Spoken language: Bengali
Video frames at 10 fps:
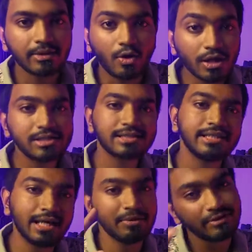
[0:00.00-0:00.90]
হল
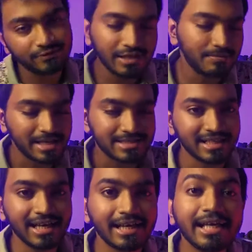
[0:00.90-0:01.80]
স্ক্রিনে আমি ফিল পাইছি
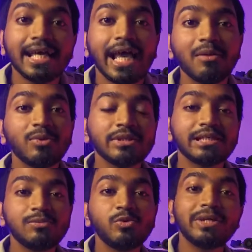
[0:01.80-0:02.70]
হ্যাঁ এখন বলতে
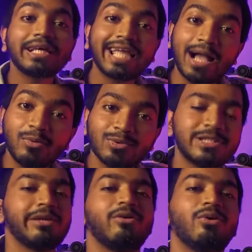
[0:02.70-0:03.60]
গেলে মুভিটা কেমন
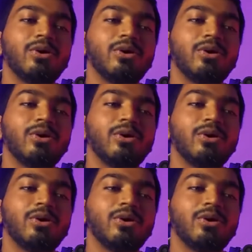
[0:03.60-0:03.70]
ছিল